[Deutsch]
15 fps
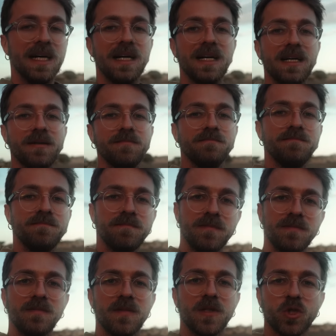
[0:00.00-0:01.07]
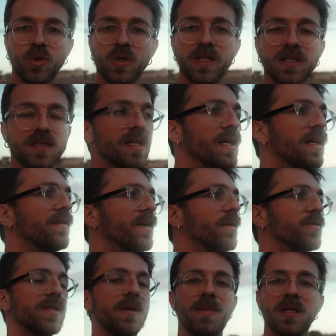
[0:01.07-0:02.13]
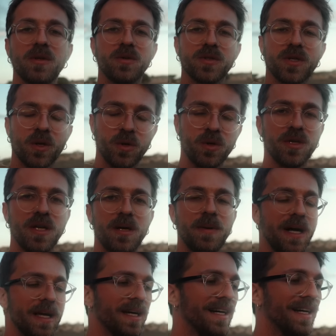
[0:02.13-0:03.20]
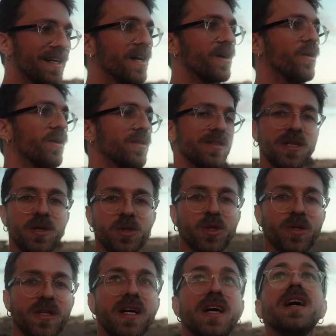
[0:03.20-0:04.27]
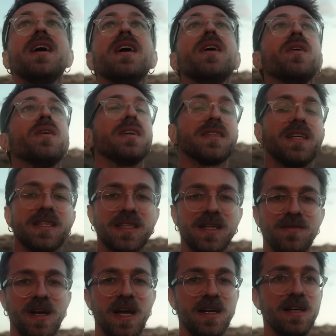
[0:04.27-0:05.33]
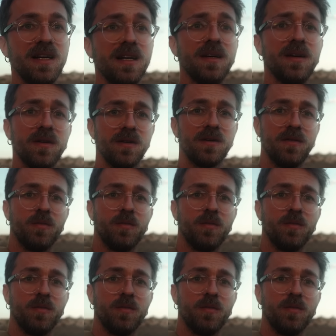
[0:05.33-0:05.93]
Ähm, das Schöne ist, wir haben unser Bett und unsere Küche dabei. Gekocht ist auch schon. Und jetzt geht es in den Van und